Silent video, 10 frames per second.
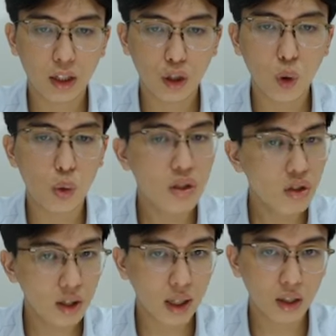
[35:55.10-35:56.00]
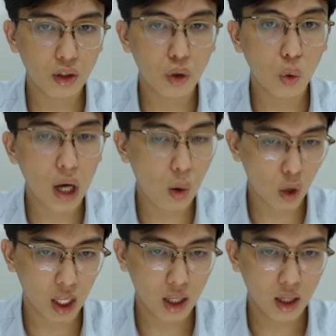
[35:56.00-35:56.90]
nó nổ trước này nó nổ
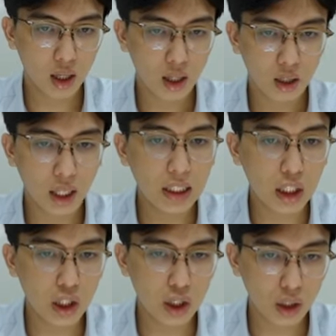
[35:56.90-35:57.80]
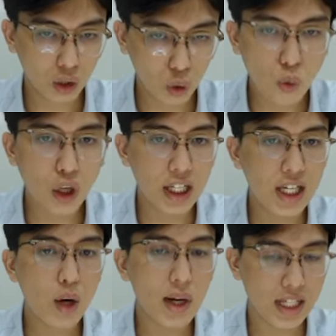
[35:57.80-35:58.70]
đầu này đấy thì nó cũng có ý
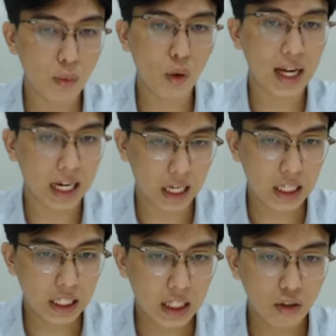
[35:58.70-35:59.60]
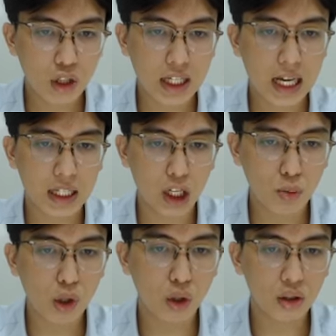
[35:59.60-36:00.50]
nghĩa quan trọng ở đoạn này đấy đó chính là
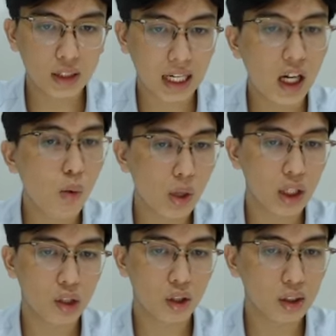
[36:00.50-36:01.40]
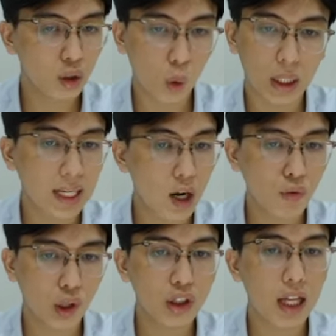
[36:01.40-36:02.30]
nếu mà nó thành công ấy nó nổ thành
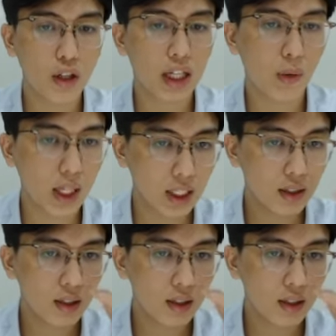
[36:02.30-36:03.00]
công và nó cứ thế nó kéo lên ấy,